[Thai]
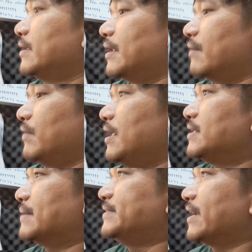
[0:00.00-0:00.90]
นะวันนี้
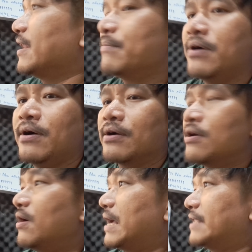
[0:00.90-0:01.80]
จำเสียงเลี้ยงพ่อ
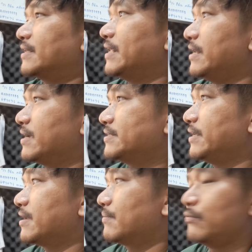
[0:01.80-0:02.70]
ก็อาจจะติดลิขสิท
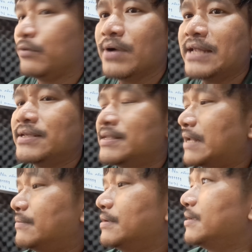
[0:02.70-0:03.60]
ธิ์นะครับผมก็อาจจะตั
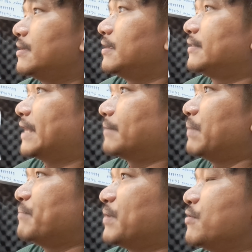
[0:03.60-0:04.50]
ดตัด
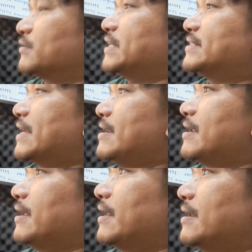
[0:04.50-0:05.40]
เป็นประโยคสั้
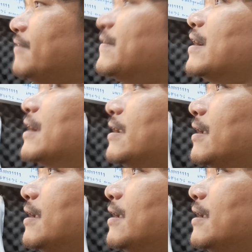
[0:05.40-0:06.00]
นๆให้ท่านได้ฟังกัน